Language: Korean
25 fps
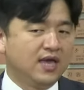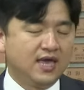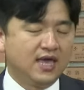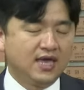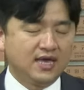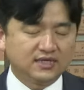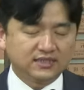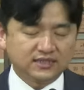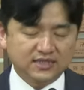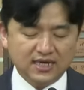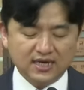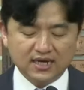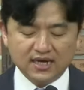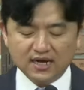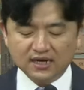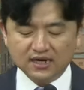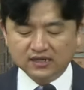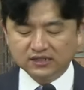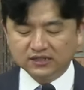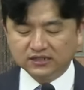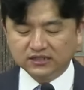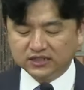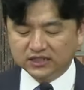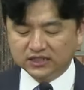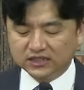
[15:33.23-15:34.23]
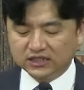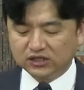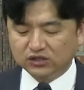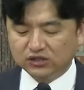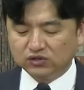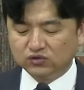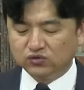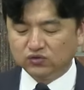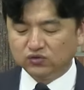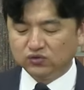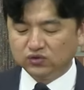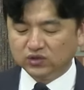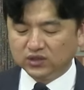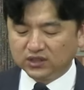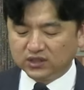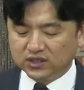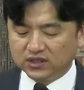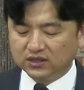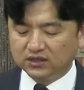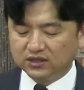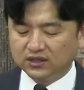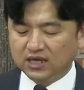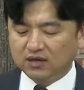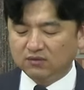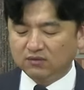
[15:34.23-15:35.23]
생각을 지킬 수
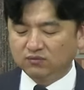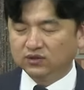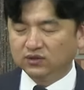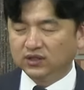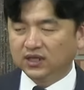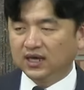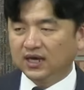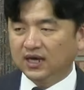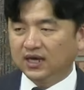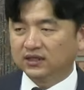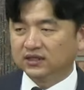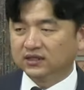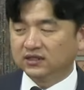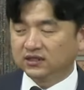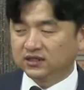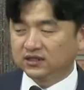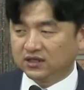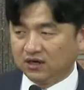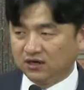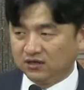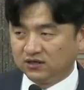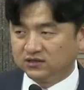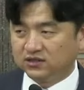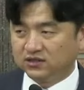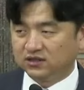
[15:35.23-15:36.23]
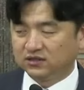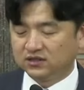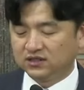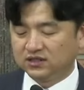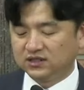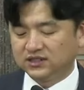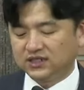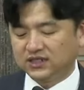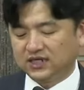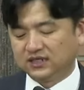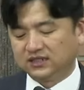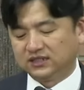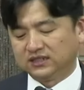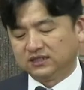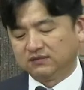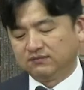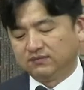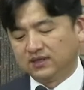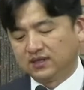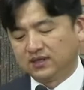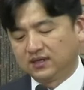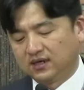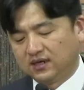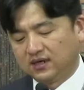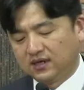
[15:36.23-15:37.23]
있기 때문에 하는 결정들이지
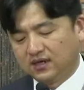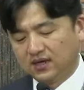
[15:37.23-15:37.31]
않습니까?